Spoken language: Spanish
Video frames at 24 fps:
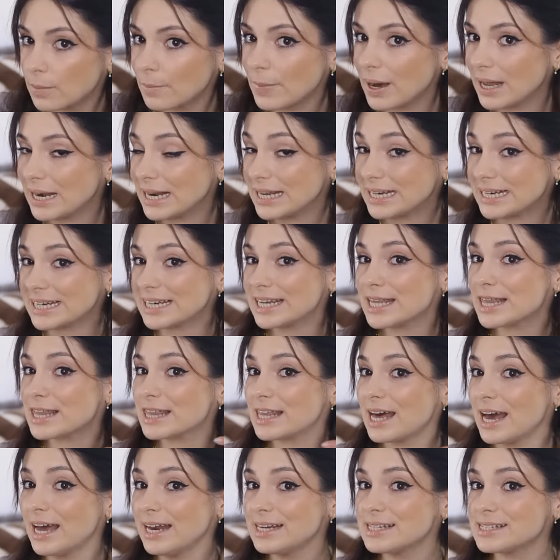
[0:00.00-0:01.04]
Vale,
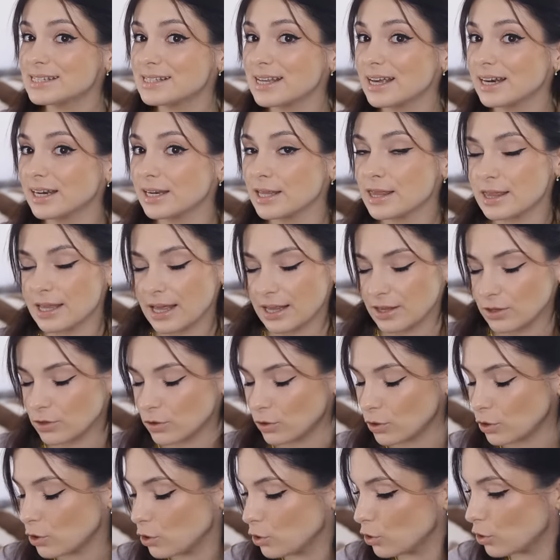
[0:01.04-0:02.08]
rizar está
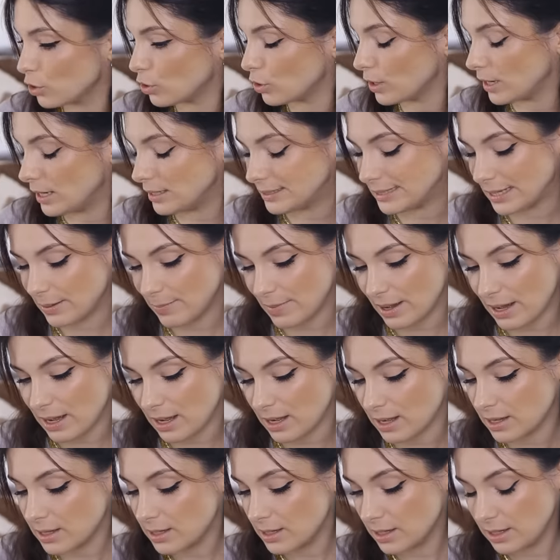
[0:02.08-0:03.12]
rizando. Lo, el
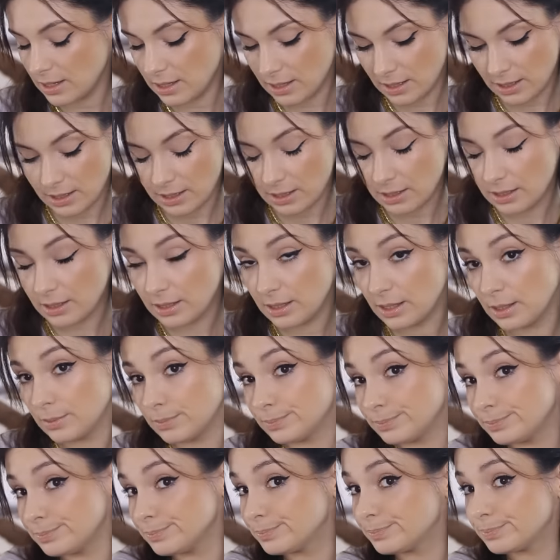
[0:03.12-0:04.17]
tema
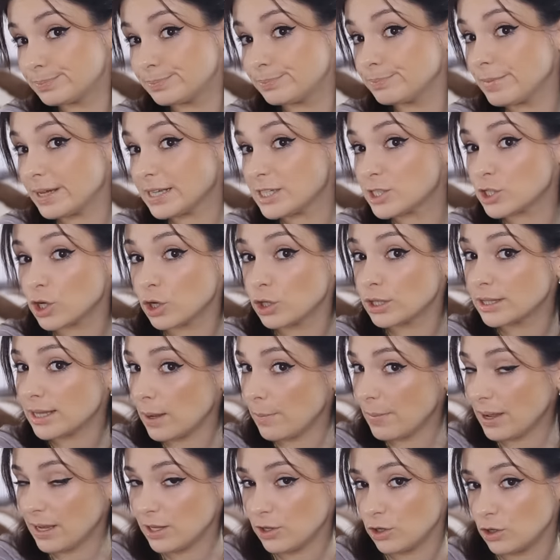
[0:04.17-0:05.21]
mechón
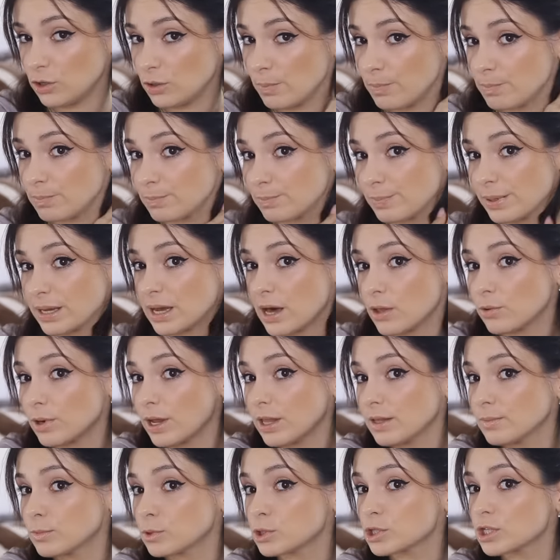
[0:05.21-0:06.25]
tamaño
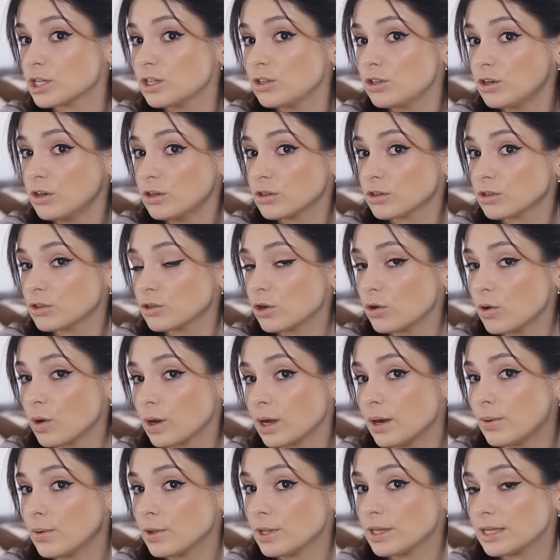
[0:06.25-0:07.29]
picadura de mosquito no lo
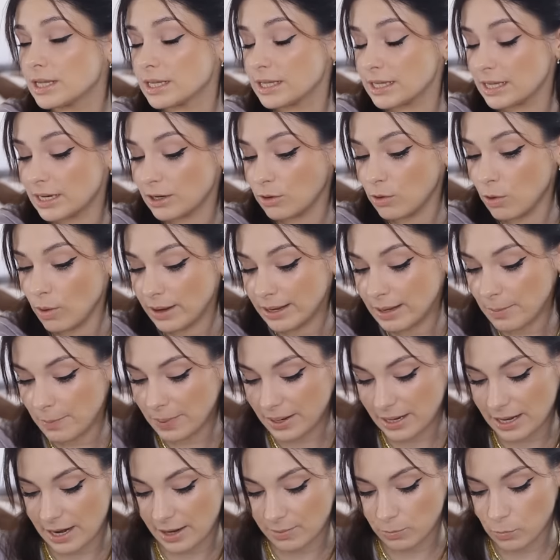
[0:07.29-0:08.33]
acabo de entender. Luego hay que
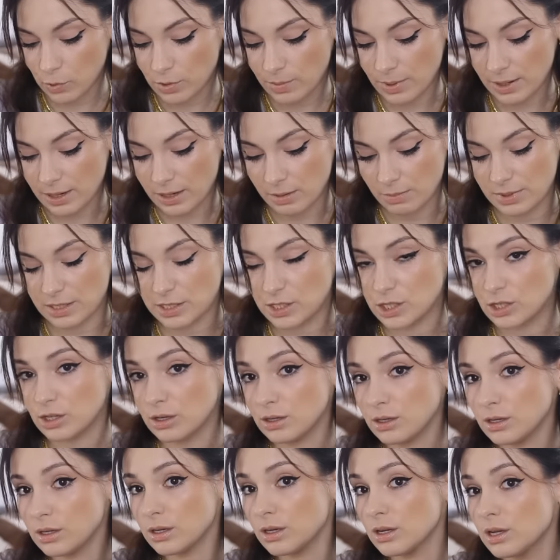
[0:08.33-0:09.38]
peinar muy bien el
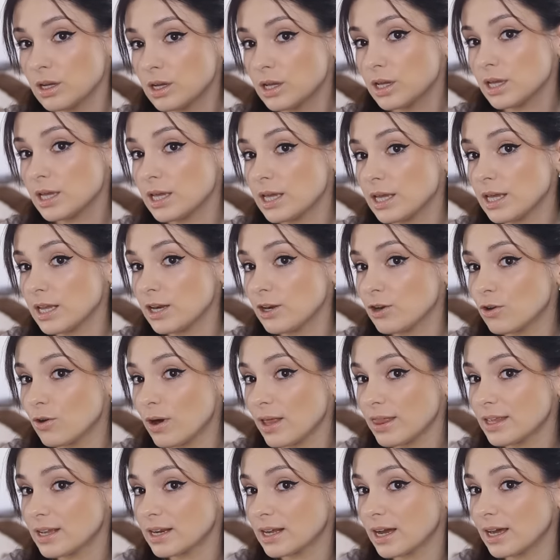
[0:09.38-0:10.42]
mechón y no
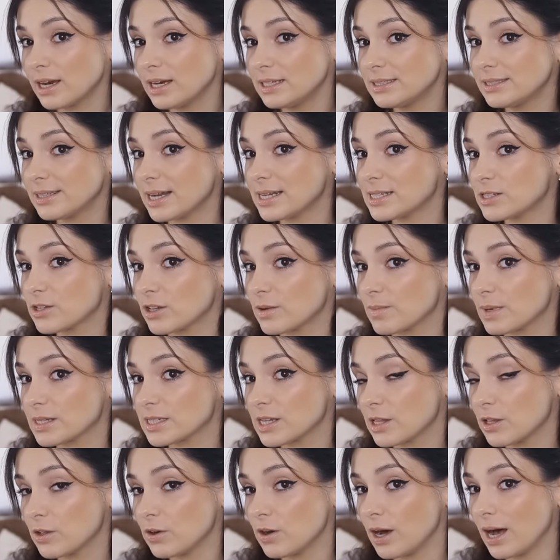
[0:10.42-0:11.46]
acercar el trasto
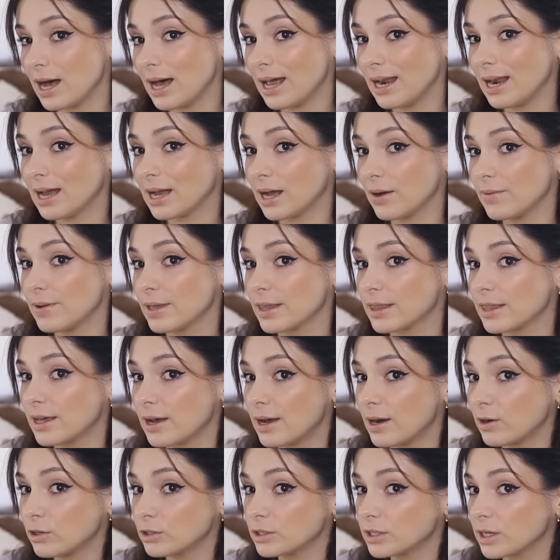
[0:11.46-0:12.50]
demasiado a la
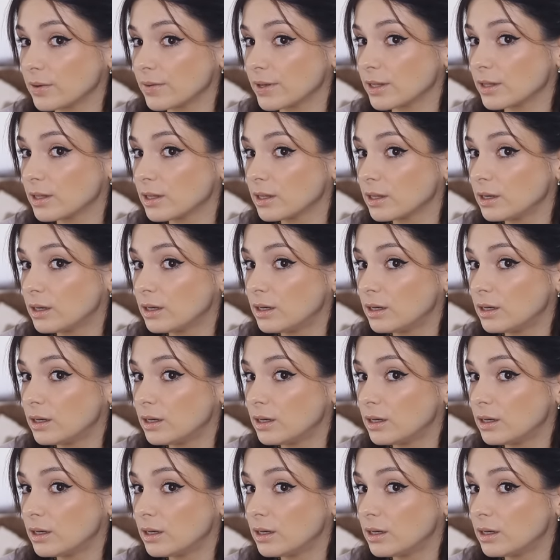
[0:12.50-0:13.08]
cabeza. Otra vez.